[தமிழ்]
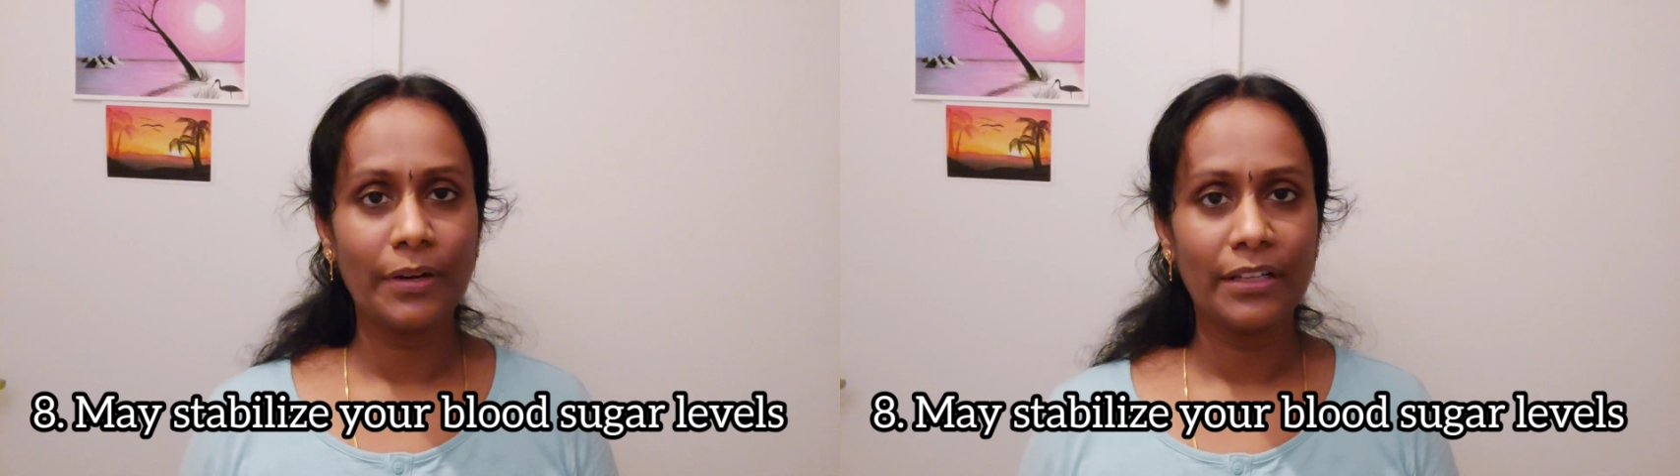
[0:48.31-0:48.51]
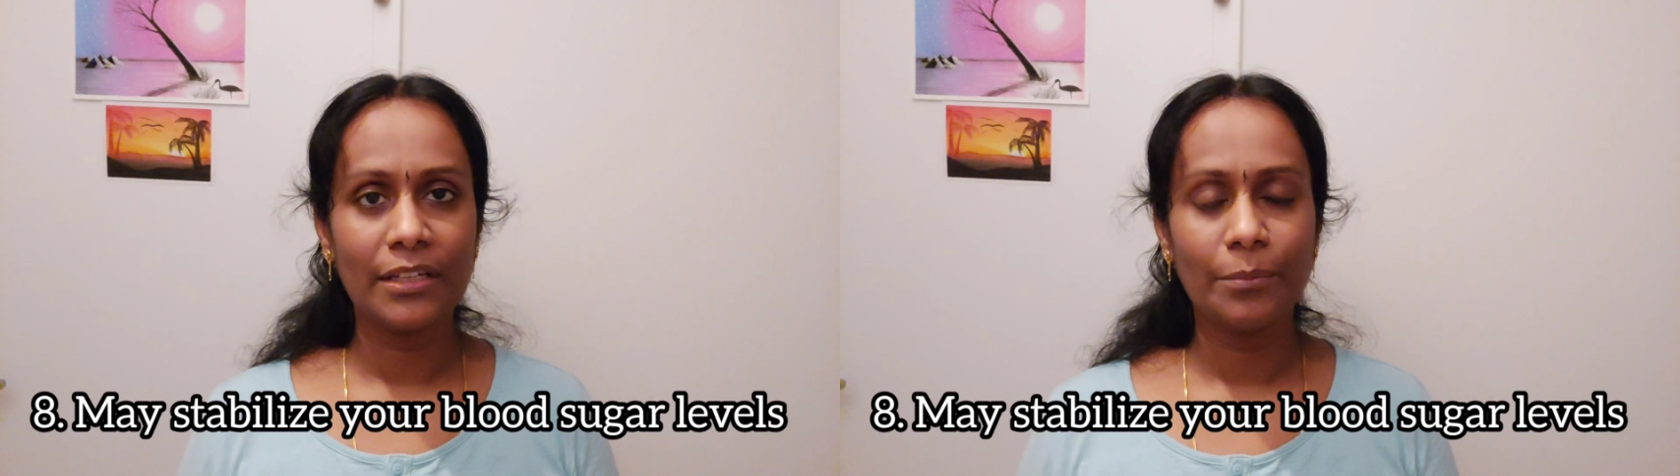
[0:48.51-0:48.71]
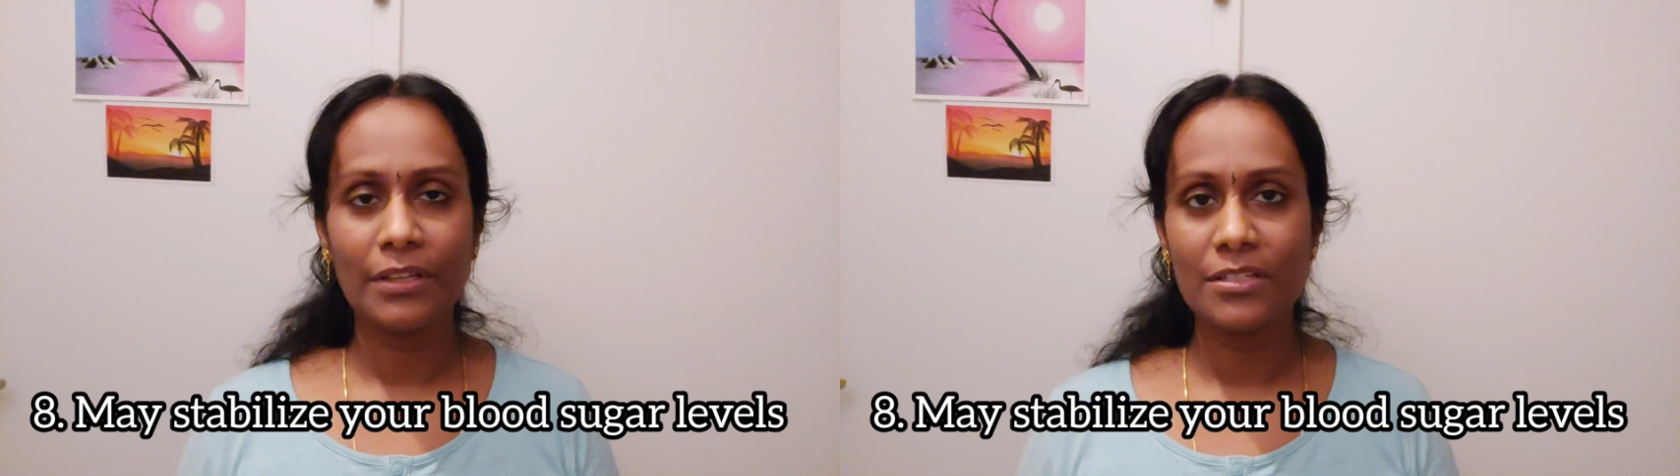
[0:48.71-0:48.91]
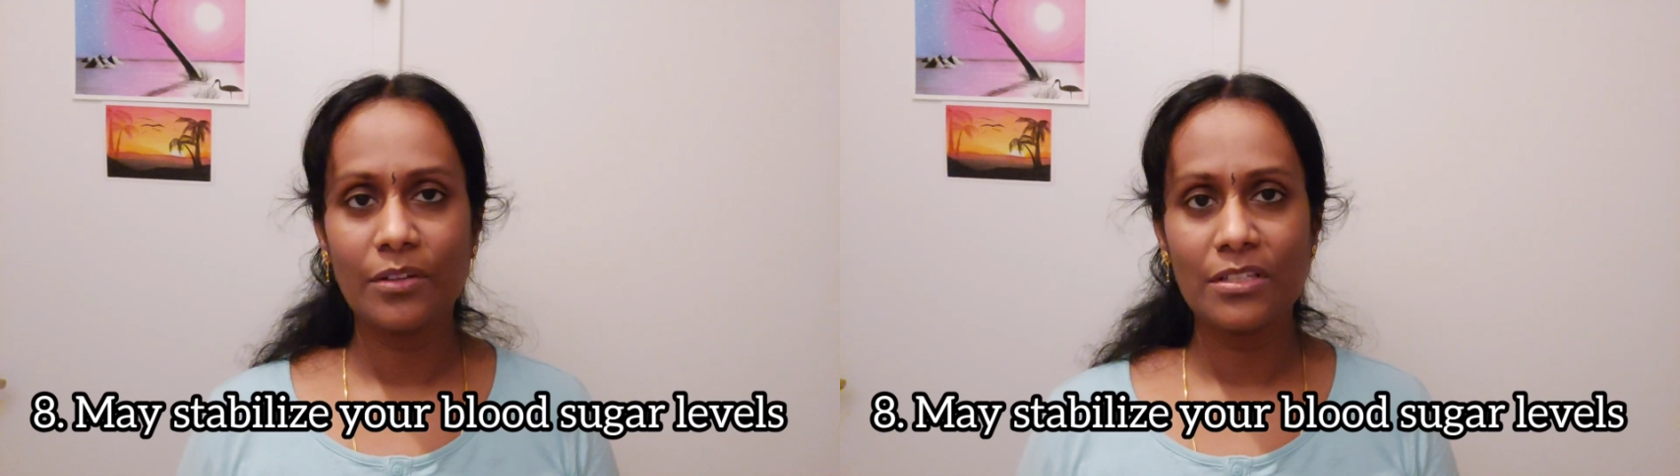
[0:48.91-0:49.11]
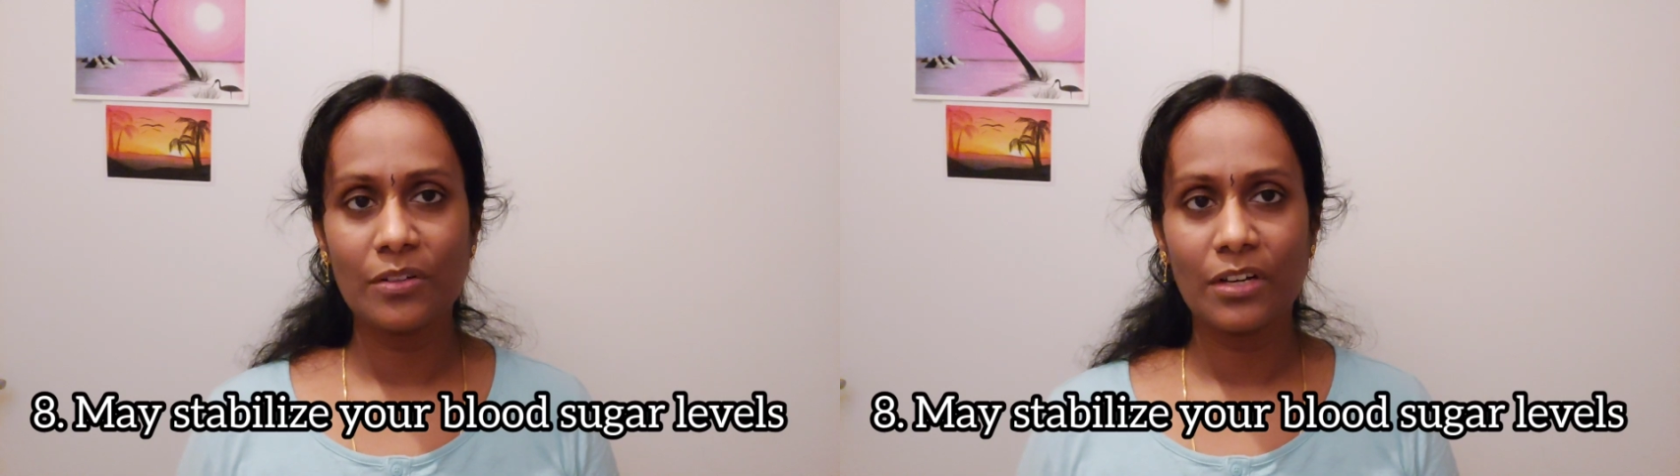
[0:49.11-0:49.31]
பண்ணுது அப்படின்னு
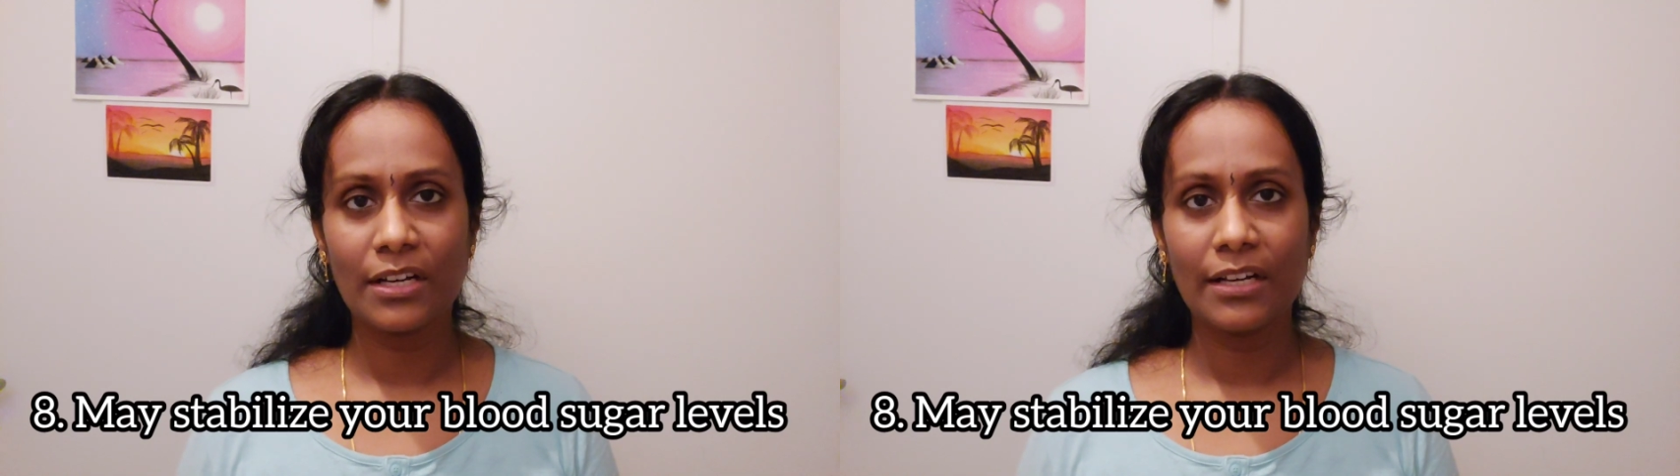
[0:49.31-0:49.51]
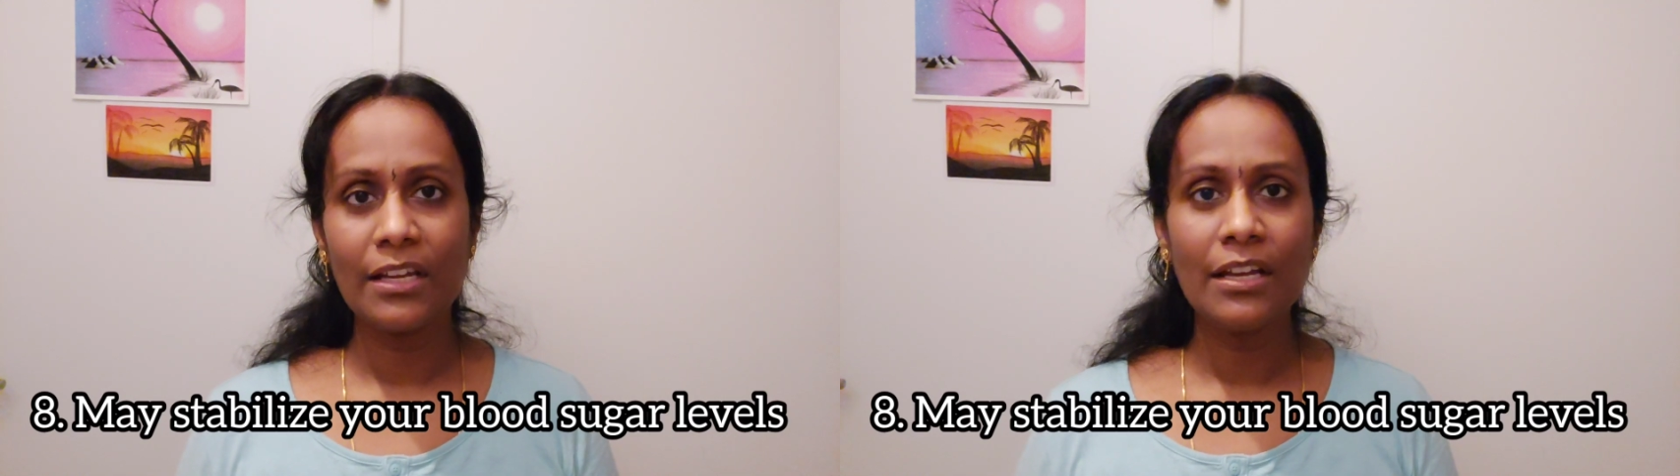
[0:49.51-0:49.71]
சொல்லி சொல்கிறாங்க